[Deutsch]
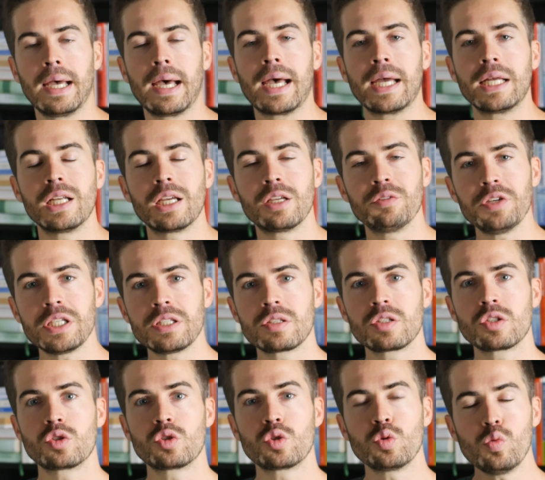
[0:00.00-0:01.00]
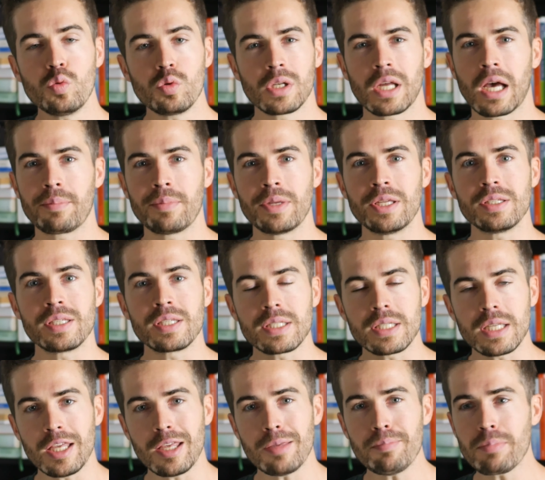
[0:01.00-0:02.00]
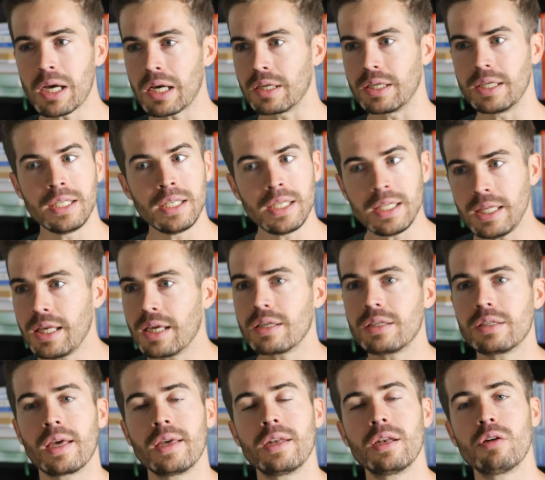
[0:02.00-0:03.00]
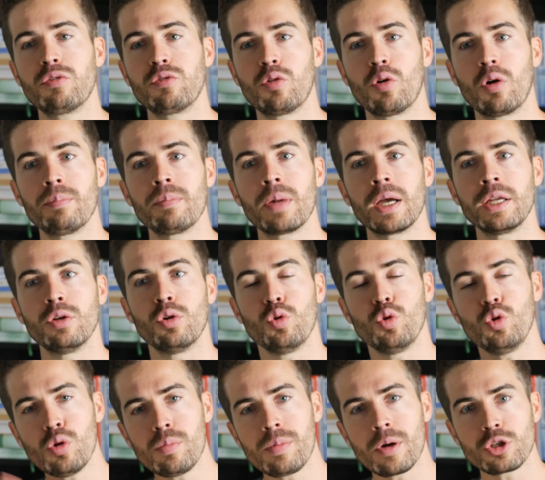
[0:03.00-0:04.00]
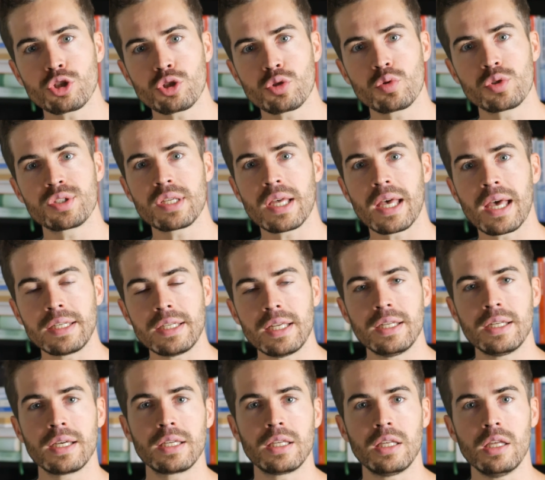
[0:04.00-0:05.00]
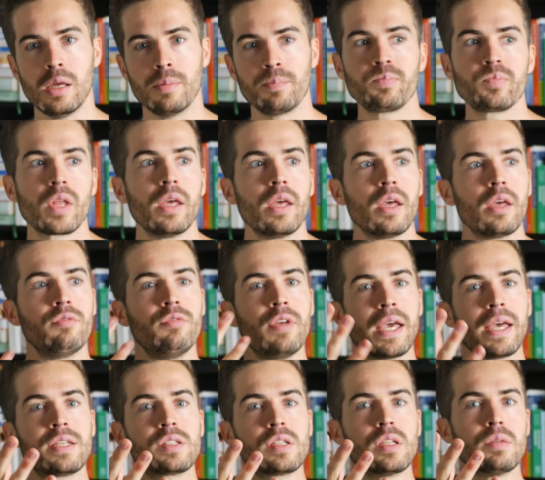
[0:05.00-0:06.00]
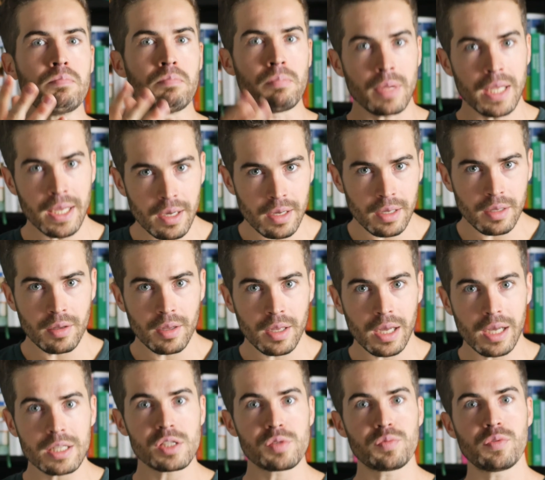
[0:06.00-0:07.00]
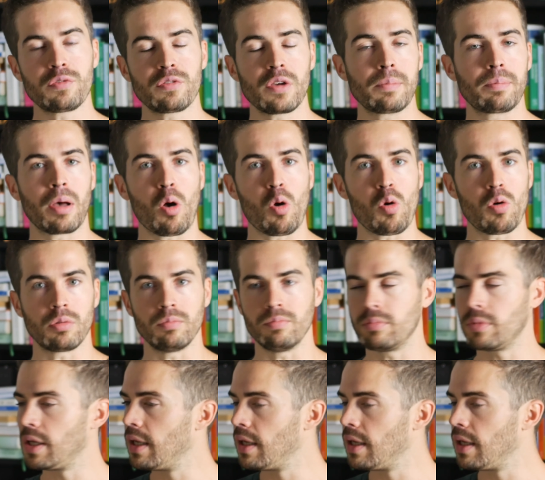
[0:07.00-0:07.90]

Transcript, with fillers: Eine Gewichtszunahme ist immer in irgendeiner Form ein Überschuss an Energie. Wir essen mehr, als wir verbrauchen.